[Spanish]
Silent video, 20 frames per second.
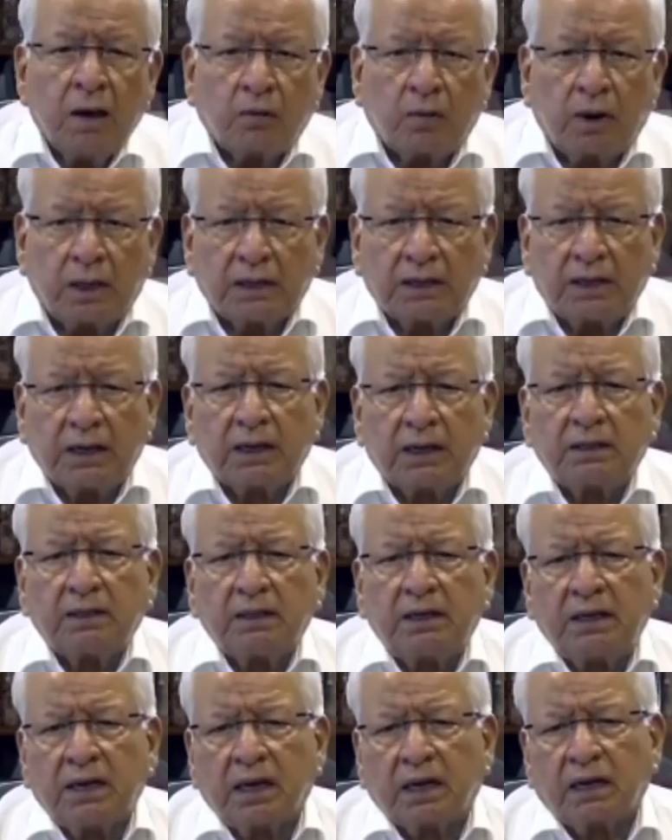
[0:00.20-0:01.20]
Cualquiera
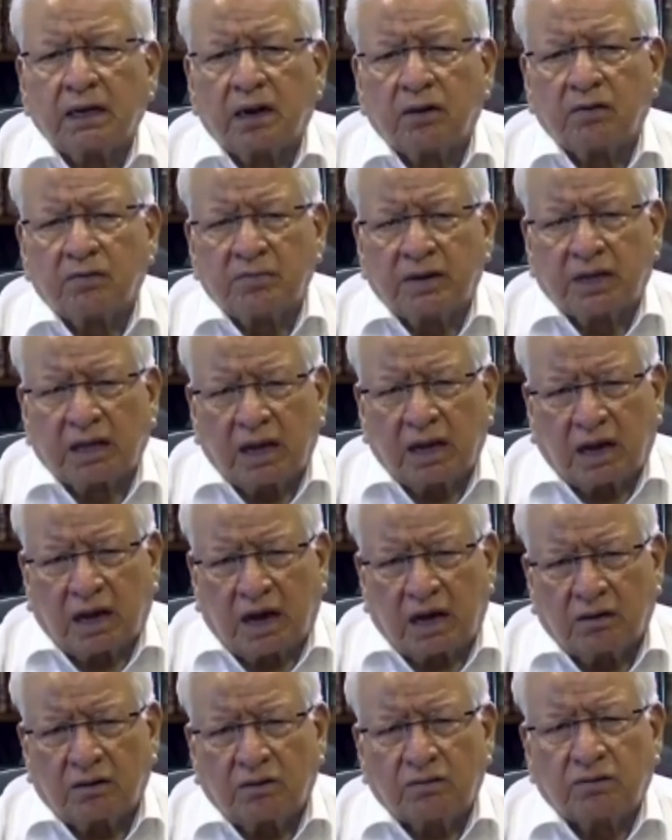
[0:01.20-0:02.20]
diría que a los
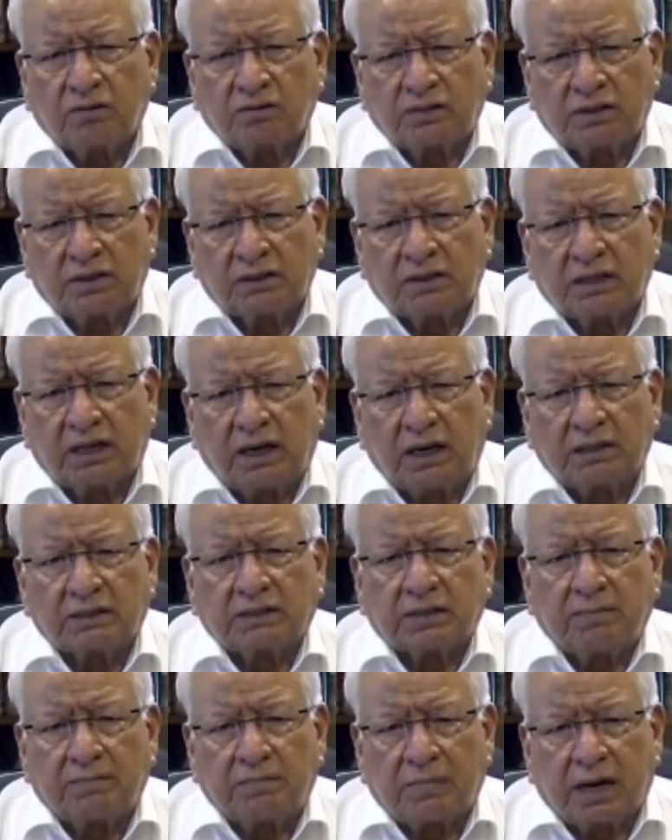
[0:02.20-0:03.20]
mexicanos nos
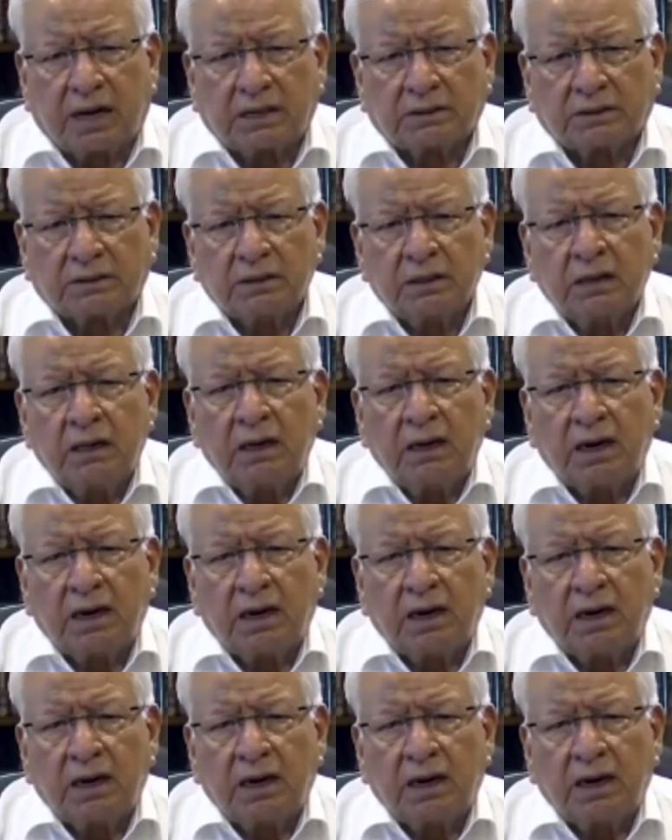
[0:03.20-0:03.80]
interesa más